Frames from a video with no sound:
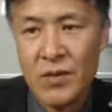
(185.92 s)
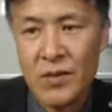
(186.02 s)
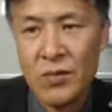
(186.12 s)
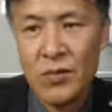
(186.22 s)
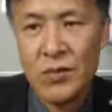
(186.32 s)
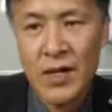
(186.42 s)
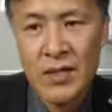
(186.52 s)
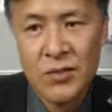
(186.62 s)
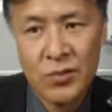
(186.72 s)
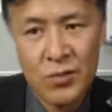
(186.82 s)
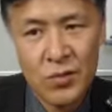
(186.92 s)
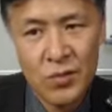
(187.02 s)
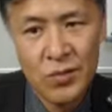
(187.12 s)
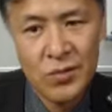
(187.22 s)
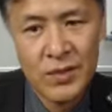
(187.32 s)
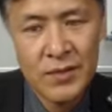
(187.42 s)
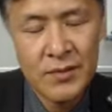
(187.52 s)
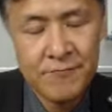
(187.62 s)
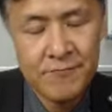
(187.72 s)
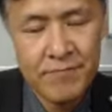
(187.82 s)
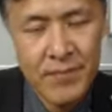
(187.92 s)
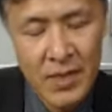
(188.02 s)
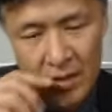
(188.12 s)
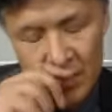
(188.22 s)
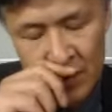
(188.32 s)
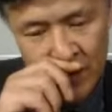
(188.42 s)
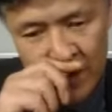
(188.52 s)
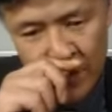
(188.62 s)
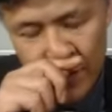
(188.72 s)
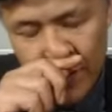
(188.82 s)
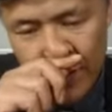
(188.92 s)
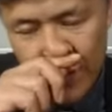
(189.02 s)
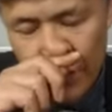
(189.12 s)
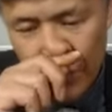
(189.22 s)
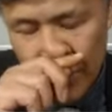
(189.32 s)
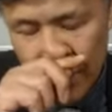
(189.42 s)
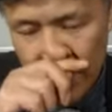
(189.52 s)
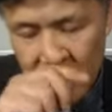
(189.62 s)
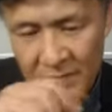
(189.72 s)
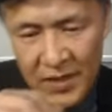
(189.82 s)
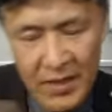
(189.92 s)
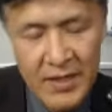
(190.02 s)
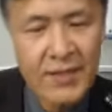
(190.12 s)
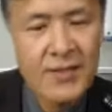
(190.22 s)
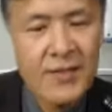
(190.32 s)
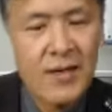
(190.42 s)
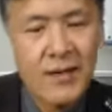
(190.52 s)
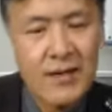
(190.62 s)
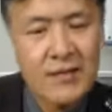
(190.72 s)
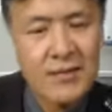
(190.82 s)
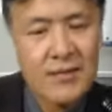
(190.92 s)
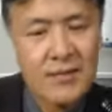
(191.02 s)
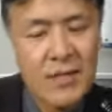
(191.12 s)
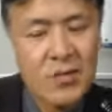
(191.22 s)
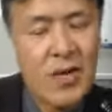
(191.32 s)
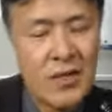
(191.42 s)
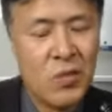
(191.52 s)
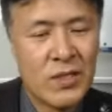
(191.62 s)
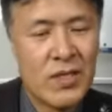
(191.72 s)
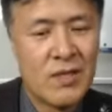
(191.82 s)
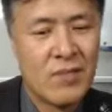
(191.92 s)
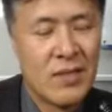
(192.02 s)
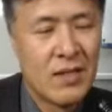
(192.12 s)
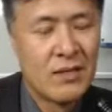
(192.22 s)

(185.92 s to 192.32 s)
요네 가지 요, 요소는 그 기술 보증 기금의 KTRS라고 하는 모델입니다.